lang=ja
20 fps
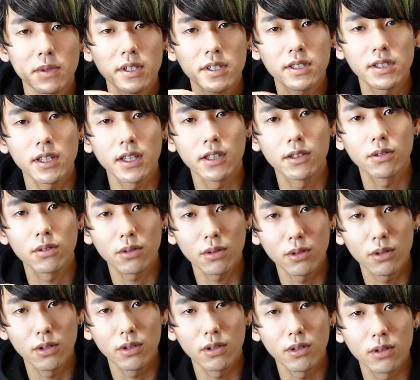明していく
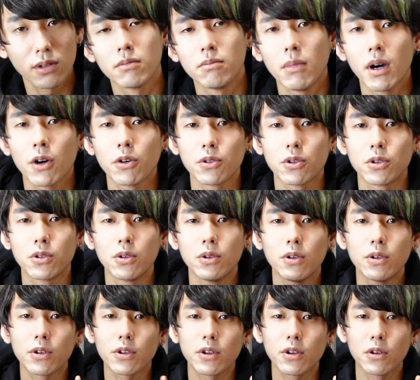と、この
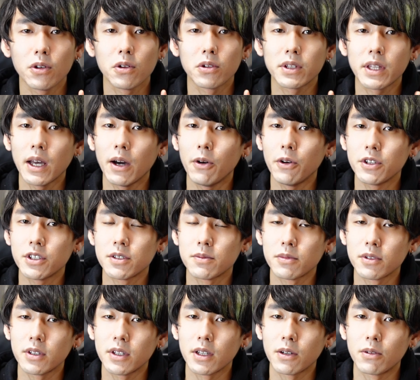道教
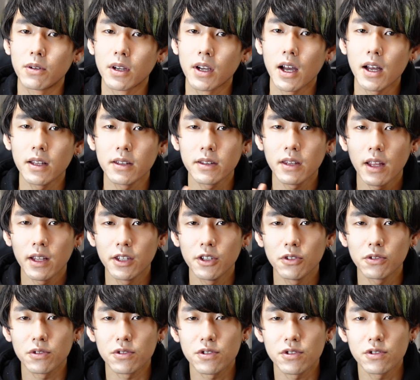タオイズムってこれ簡単に
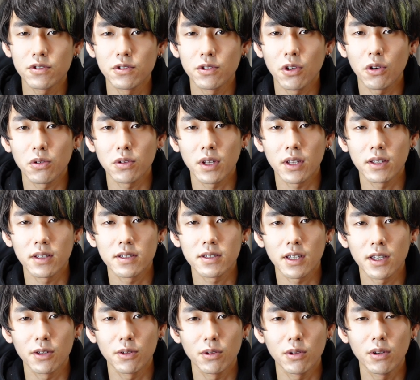言うと宗教なんです
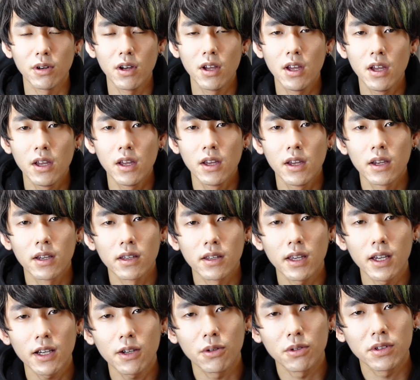けど、
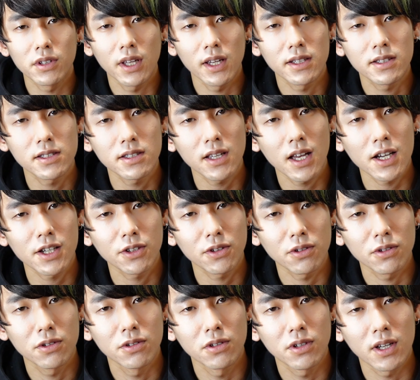結構哲学
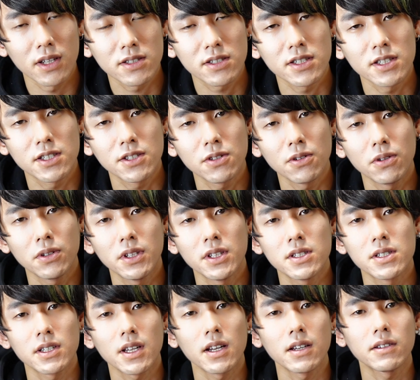というか思想
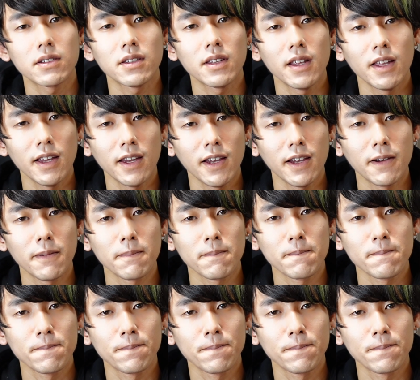に近くて、